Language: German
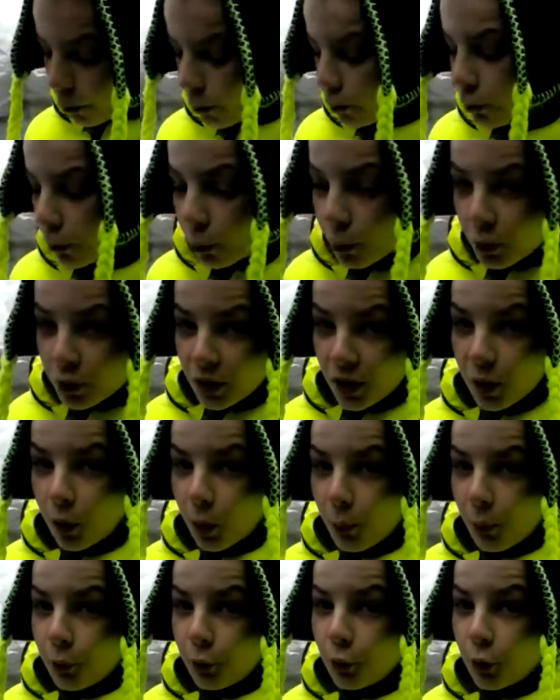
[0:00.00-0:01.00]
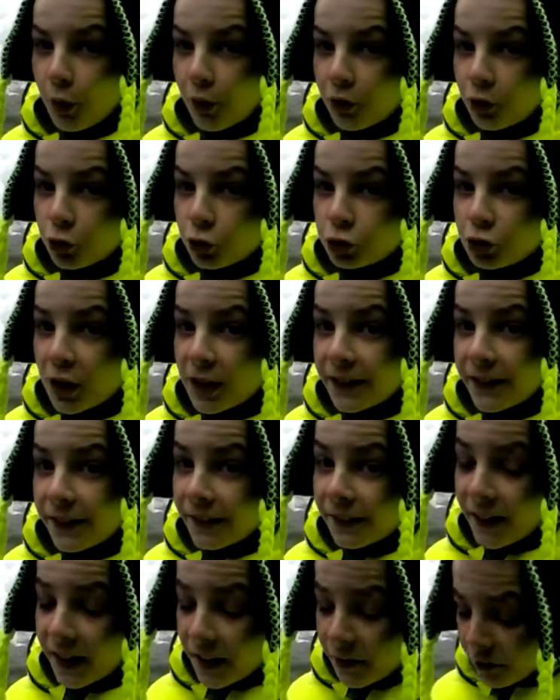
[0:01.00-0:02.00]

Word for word: Süden und auch im Südosten schneit es